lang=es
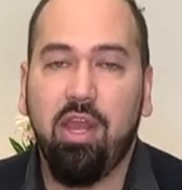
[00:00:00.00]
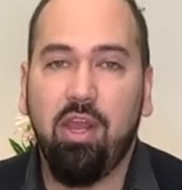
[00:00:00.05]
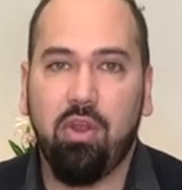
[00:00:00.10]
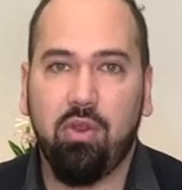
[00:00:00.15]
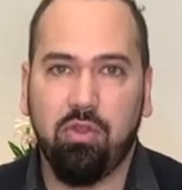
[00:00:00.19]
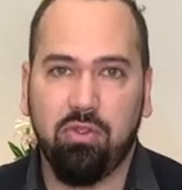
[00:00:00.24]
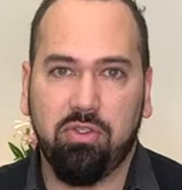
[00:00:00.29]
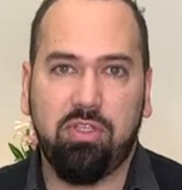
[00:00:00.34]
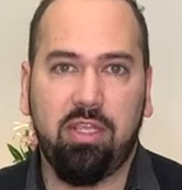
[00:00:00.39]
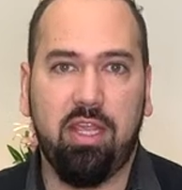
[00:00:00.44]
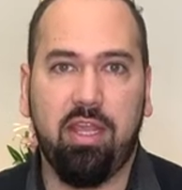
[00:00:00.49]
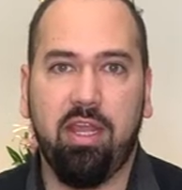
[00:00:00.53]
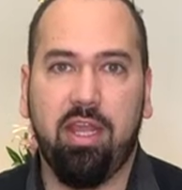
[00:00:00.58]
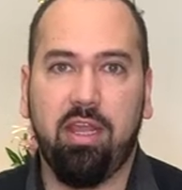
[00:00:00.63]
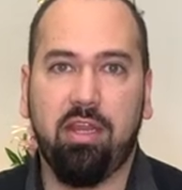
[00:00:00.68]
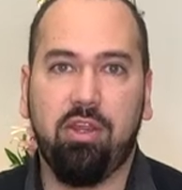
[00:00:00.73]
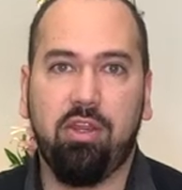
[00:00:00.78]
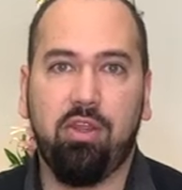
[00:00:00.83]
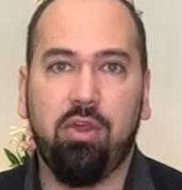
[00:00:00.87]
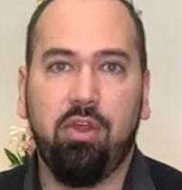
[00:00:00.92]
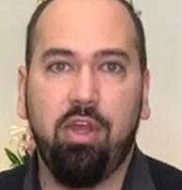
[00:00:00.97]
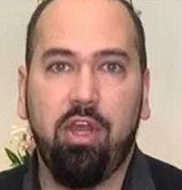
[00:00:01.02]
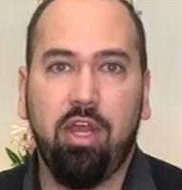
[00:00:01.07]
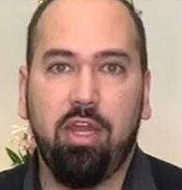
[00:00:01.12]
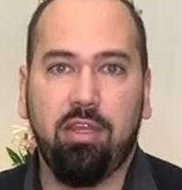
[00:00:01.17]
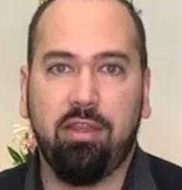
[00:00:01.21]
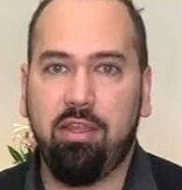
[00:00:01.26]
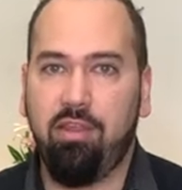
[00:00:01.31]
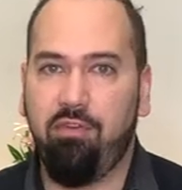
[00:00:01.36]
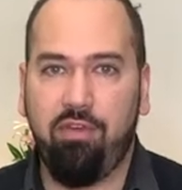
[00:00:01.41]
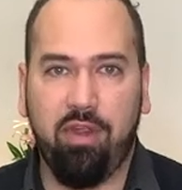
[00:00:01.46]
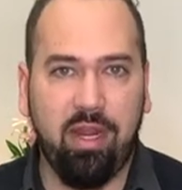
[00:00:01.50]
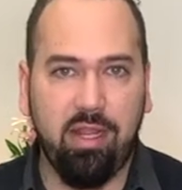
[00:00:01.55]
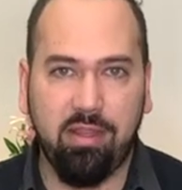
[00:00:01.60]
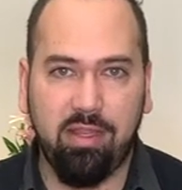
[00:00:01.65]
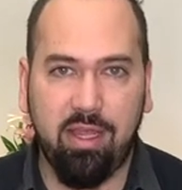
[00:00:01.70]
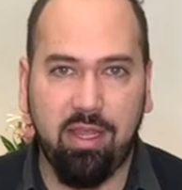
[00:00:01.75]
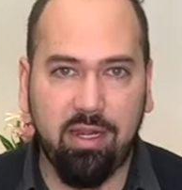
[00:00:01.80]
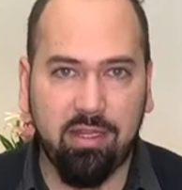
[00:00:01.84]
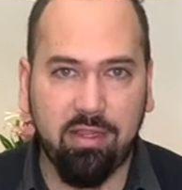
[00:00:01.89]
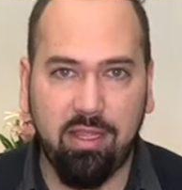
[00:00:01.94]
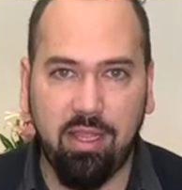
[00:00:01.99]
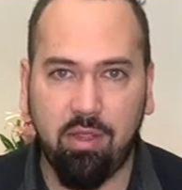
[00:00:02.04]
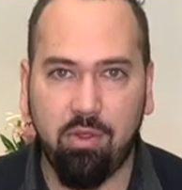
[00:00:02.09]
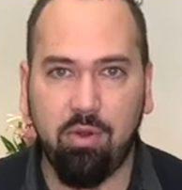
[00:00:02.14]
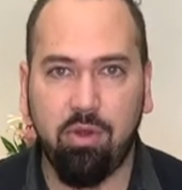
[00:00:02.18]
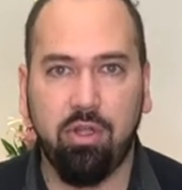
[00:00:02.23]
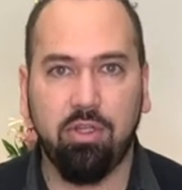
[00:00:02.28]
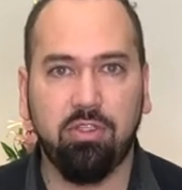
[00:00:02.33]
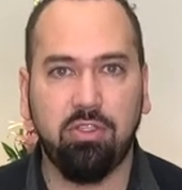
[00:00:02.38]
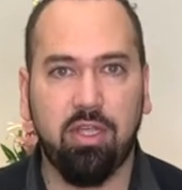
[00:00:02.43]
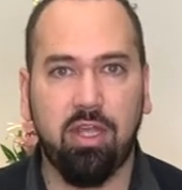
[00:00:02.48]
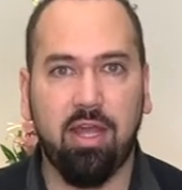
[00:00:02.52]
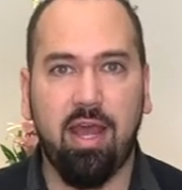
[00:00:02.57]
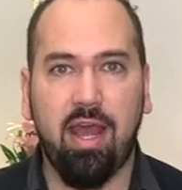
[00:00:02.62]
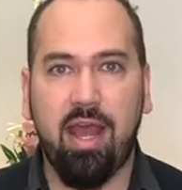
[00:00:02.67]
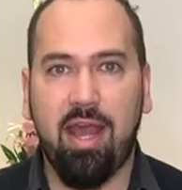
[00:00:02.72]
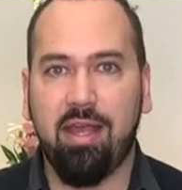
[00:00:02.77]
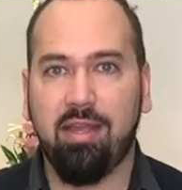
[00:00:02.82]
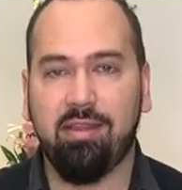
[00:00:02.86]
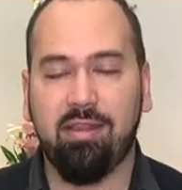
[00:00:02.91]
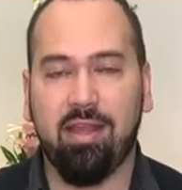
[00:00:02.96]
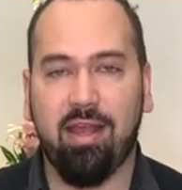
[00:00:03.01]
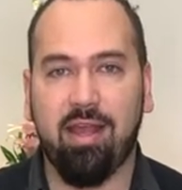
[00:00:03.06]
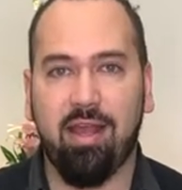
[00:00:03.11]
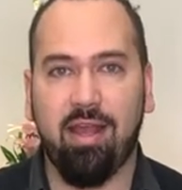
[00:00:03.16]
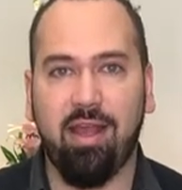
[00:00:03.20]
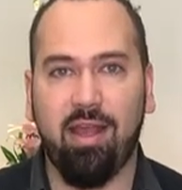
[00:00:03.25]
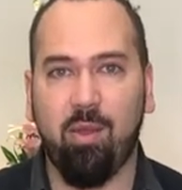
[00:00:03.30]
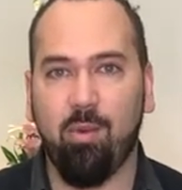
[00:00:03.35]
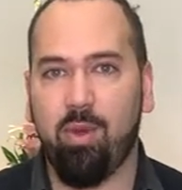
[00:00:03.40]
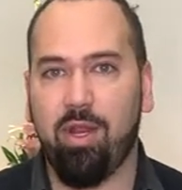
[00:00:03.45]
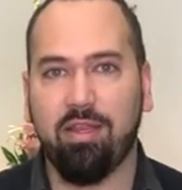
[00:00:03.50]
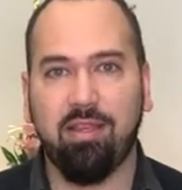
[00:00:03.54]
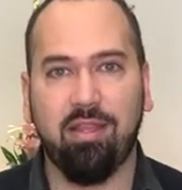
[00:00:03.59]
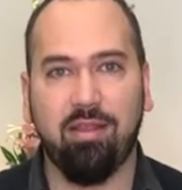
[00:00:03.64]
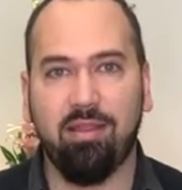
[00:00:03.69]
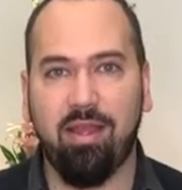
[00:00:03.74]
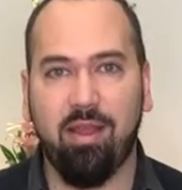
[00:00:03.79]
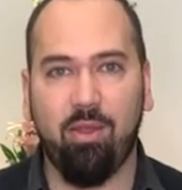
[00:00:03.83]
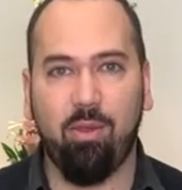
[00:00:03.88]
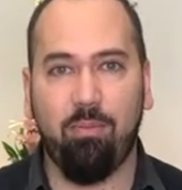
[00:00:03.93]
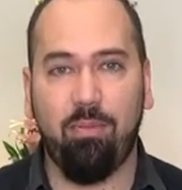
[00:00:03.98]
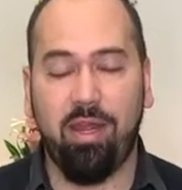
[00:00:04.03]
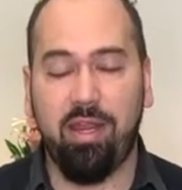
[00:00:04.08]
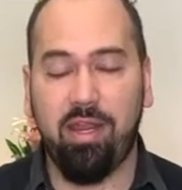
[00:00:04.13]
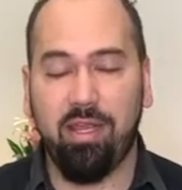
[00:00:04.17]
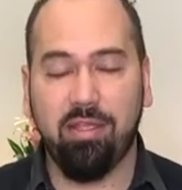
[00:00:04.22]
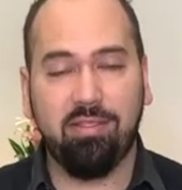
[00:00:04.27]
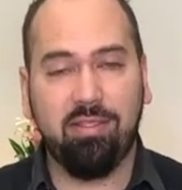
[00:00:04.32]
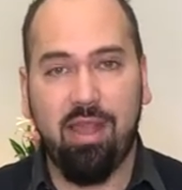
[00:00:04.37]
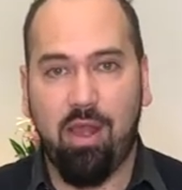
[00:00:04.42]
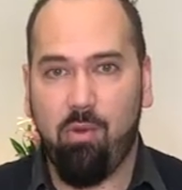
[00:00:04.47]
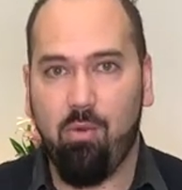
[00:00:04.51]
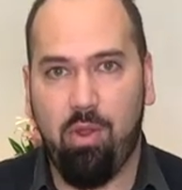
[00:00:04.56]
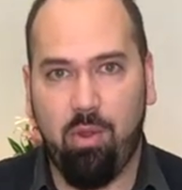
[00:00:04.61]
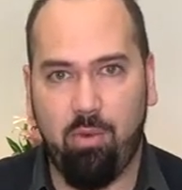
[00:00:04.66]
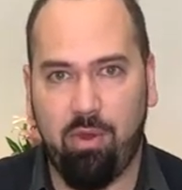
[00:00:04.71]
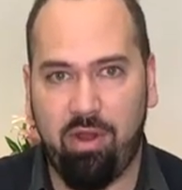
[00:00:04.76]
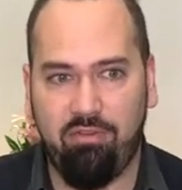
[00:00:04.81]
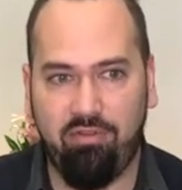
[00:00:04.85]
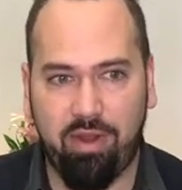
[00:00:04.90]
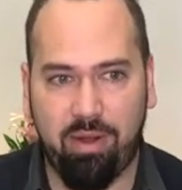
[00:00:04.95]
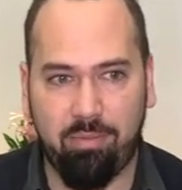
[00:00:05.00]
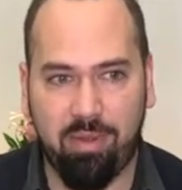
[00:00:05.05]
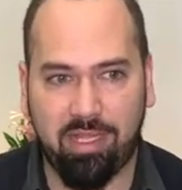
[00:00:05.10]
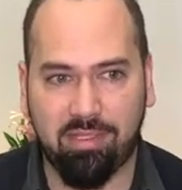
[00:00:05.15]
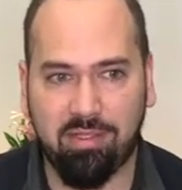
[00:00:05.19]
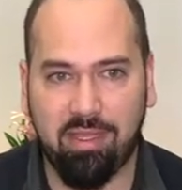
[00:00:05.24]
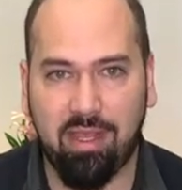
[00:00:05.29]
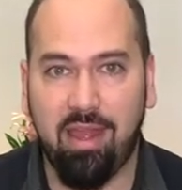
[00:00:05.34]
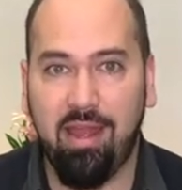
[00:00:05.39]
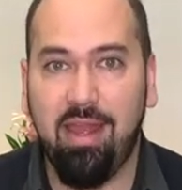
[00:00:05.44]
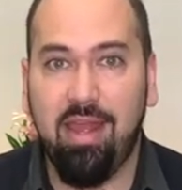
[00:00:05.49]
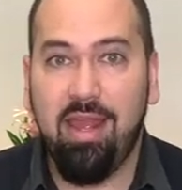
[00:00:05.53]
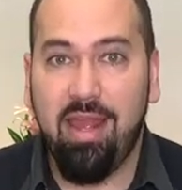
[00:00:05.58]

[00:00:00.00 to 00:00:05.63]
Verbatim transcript: consiguiendo diferentes artículos hasta en una tienda de conveniencia o en una farmacia.